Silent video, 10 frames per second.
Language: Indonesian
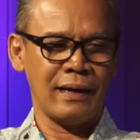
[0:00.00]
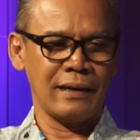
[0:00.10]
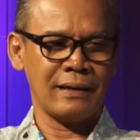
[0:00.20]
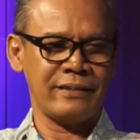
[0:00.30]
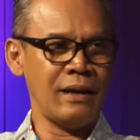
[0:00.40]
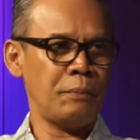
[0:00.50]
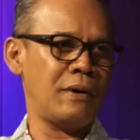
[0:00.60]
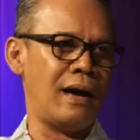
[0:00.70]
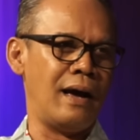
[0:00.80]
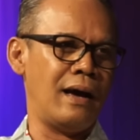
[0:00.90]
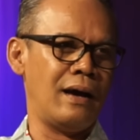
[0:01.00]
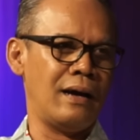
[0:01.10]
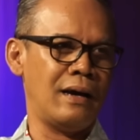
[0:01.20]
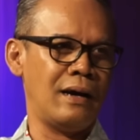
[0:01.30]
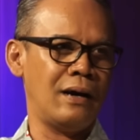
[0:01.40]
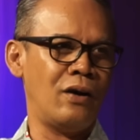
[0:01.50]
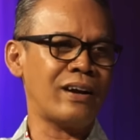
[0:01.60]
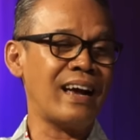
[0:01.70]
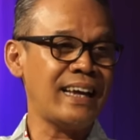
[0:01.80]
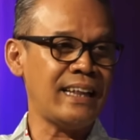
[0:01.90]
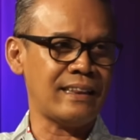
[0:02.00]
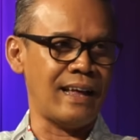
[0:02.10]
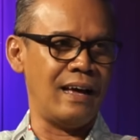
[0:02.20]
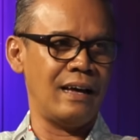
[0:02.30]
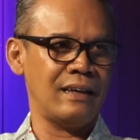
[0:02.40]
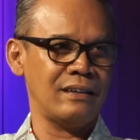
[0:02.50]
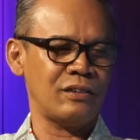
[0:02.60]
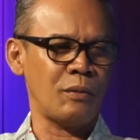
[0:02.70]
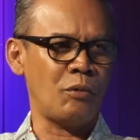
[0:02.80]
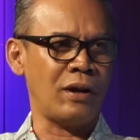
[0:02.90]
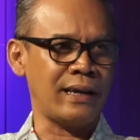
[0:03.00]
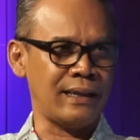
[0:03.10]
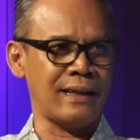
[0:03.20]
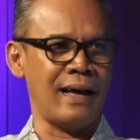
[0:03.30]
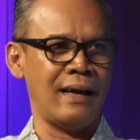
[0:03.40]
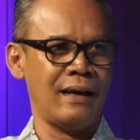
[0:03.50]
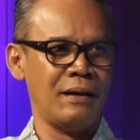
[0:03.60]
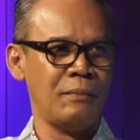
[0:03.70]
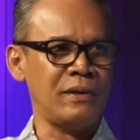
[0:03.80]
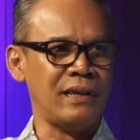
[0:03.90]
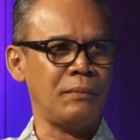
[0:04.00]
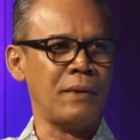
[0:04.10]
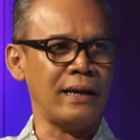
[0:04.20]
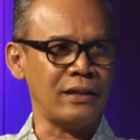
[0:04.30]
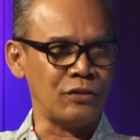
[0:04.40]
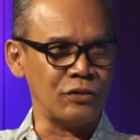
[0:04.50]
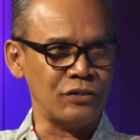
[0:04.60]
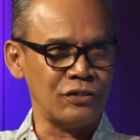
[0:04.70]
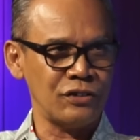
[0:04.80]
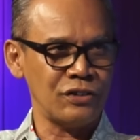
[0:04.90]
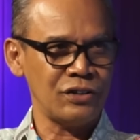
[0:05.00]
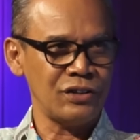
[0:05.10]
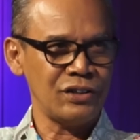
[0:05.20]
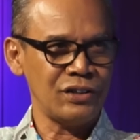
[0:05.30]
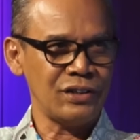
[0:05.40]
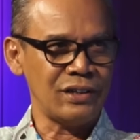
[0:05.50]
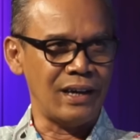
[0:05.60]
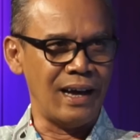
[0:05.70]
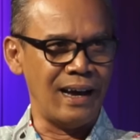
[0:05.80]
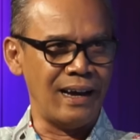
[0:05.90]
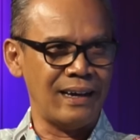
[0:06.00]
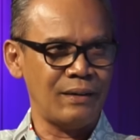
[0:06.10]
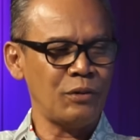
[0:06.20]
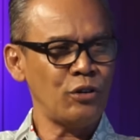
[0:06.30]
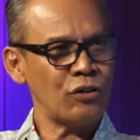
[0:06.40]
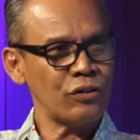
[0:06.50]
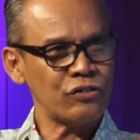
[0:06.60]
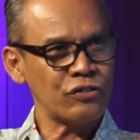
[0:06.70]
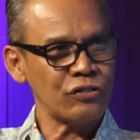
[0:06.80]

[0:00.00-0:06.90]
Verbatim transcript: siap nggak orang kita sepak bola kita menerima itu? Nah, Pertanyaannya kayak